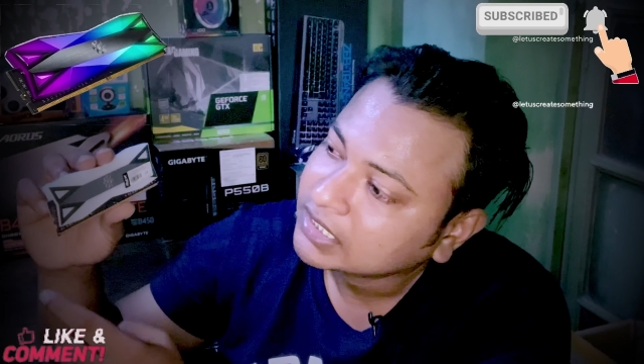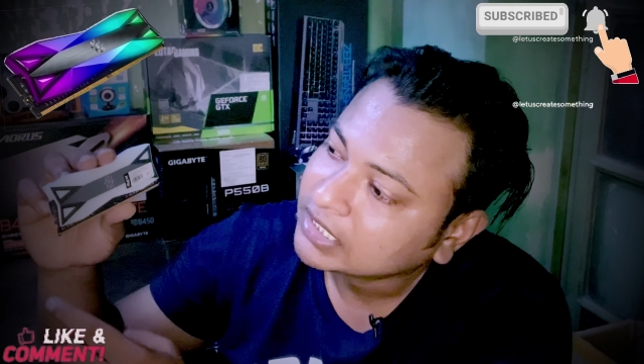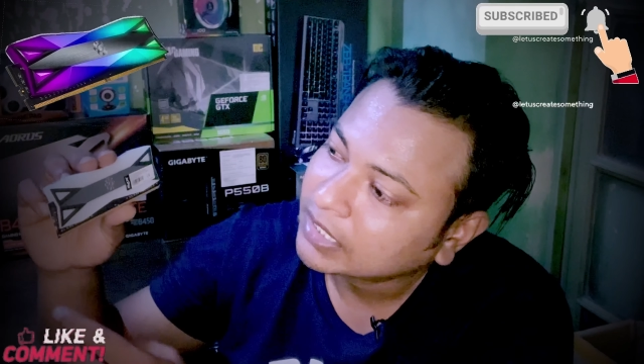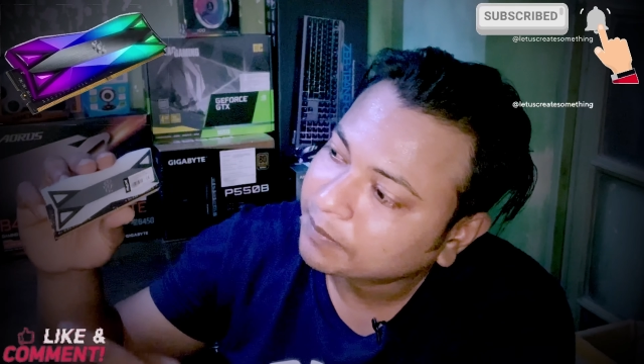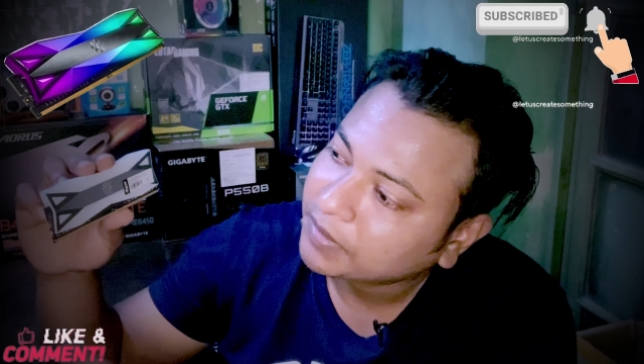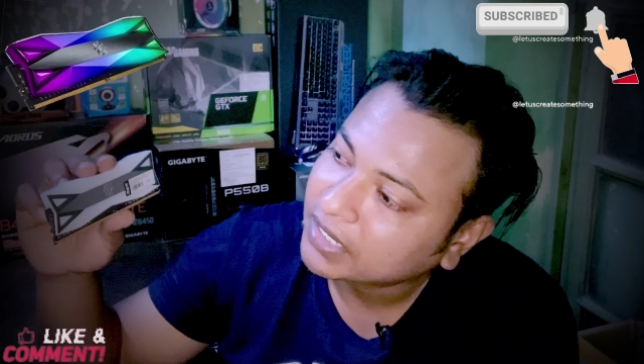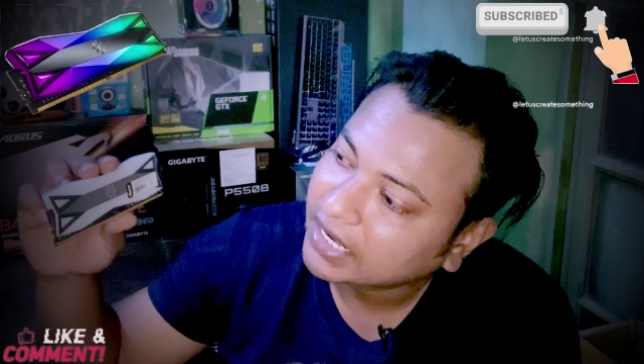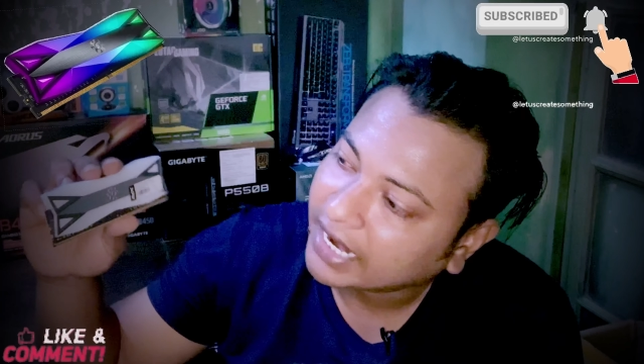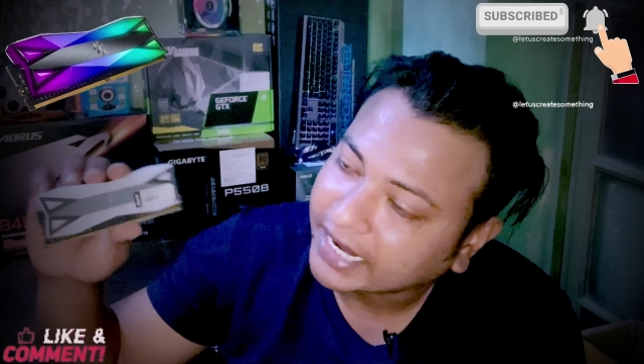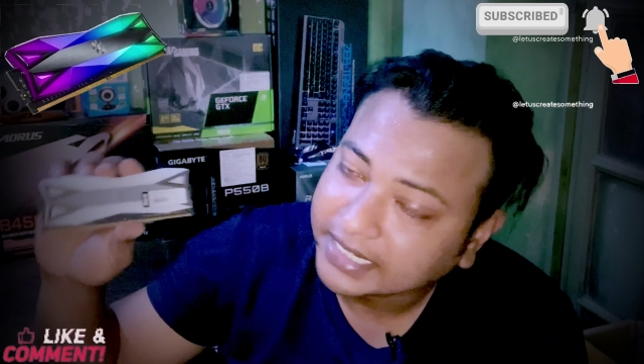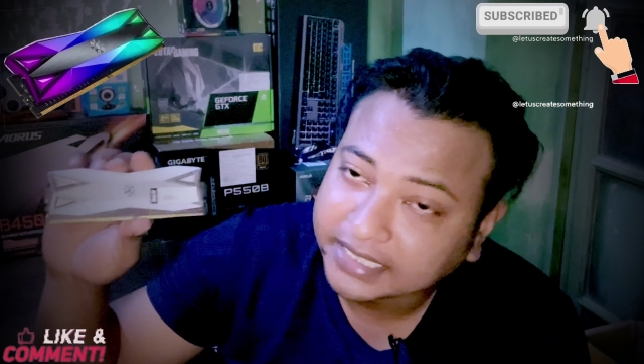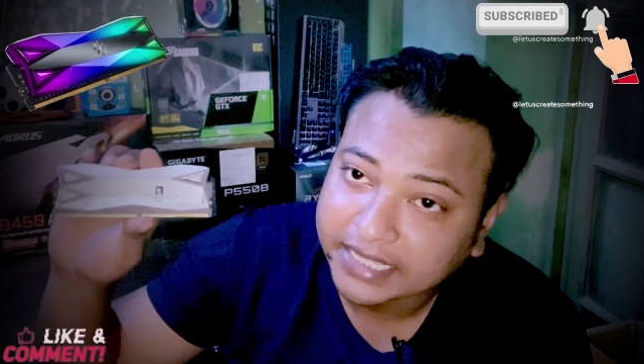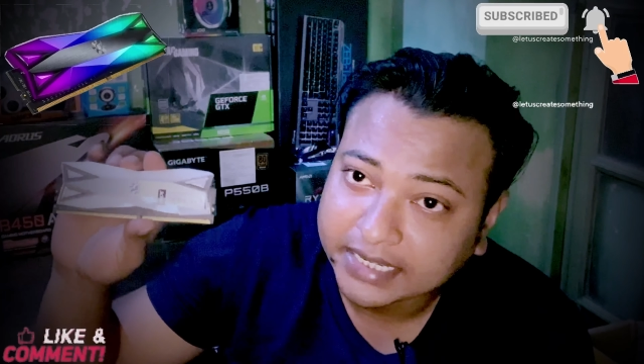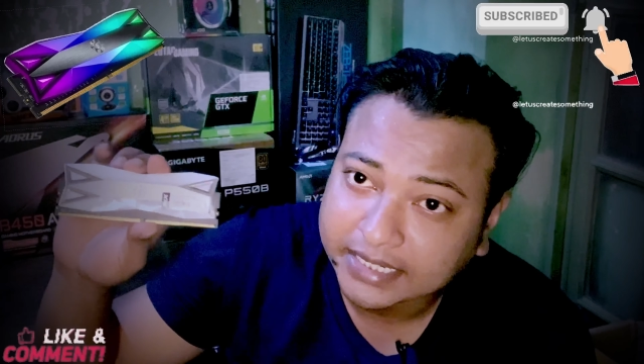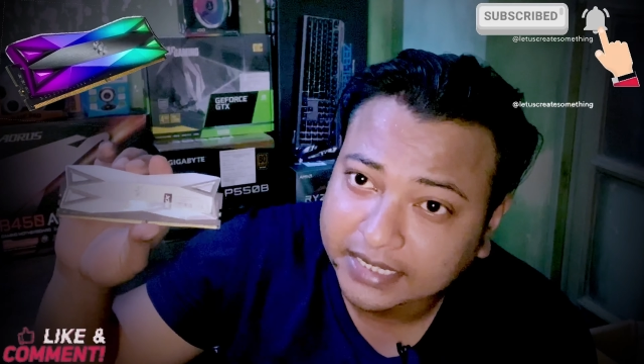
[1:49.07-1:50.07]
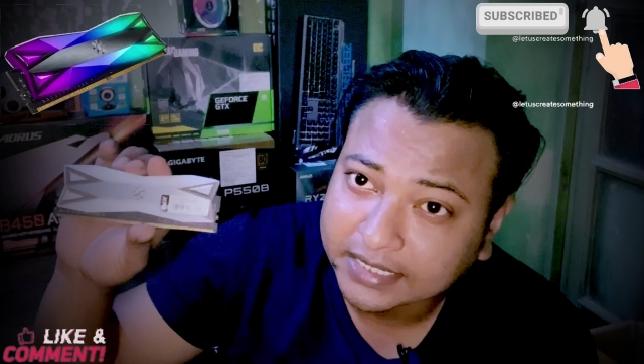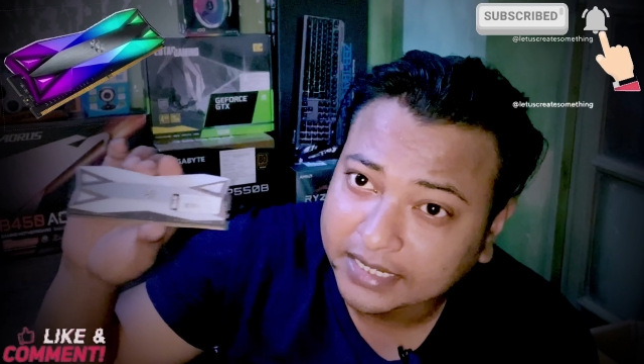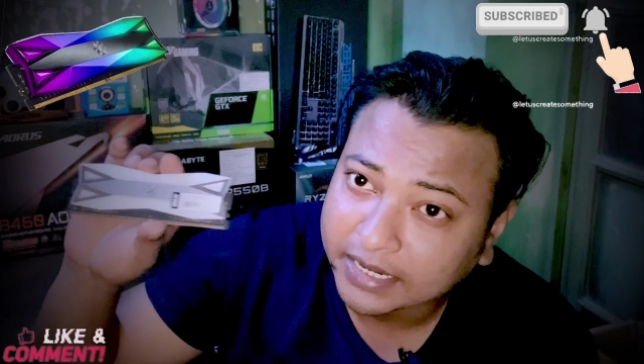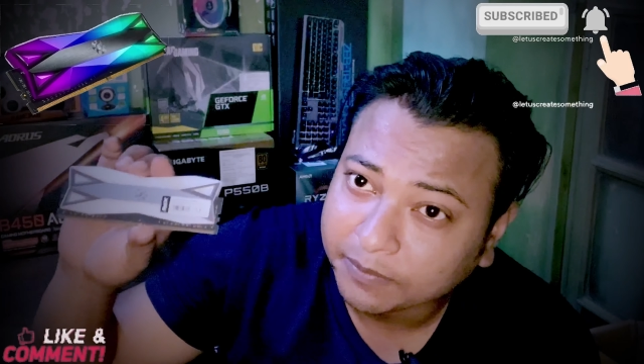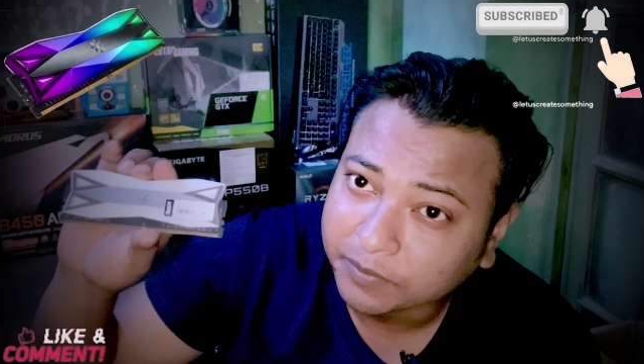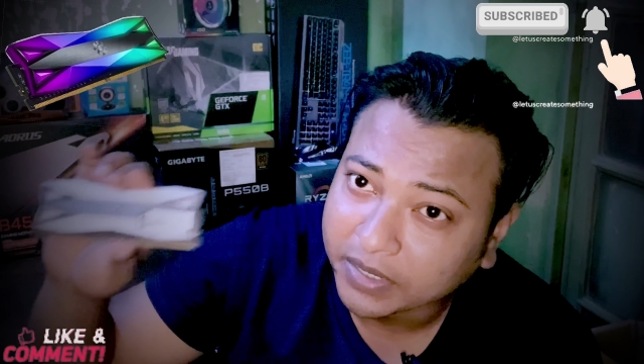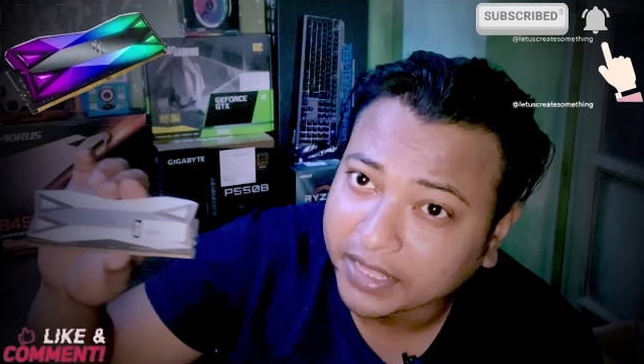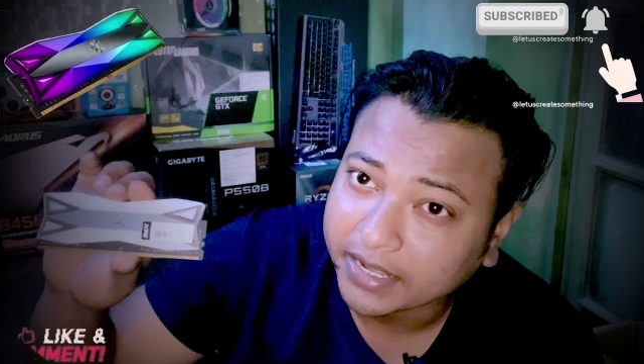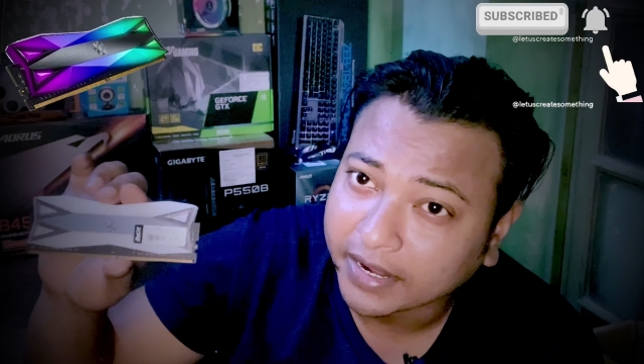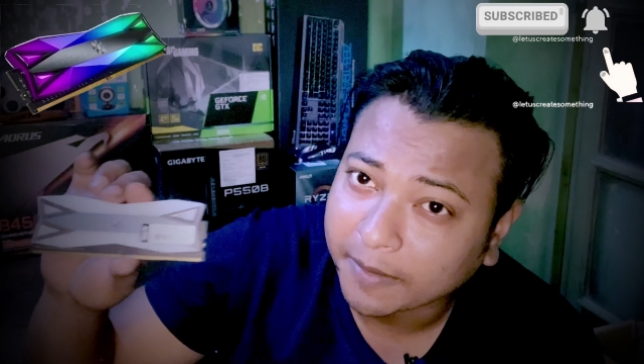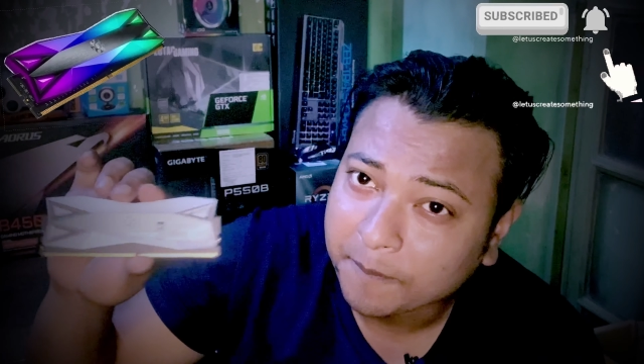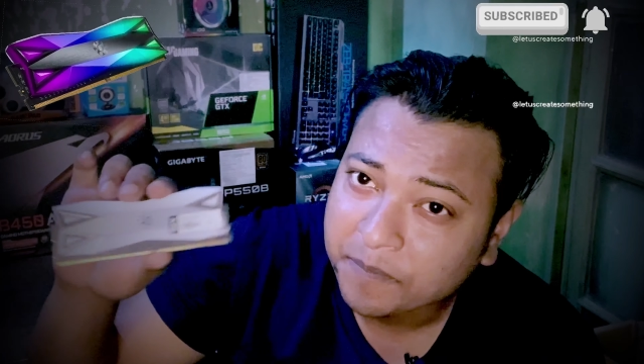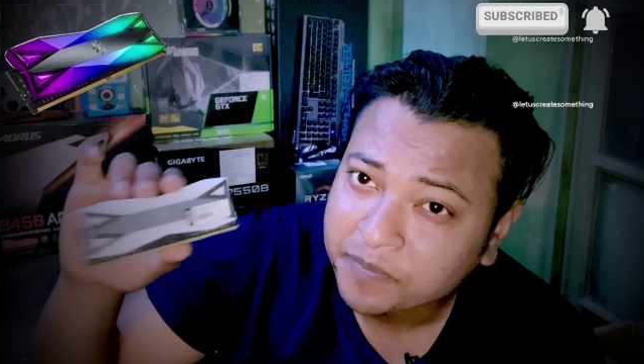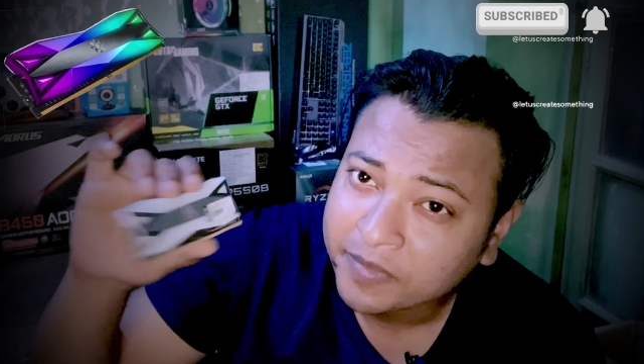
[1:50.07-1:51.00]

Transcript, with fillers: यहाँ पे लाइट देखने के लिए मिलेगा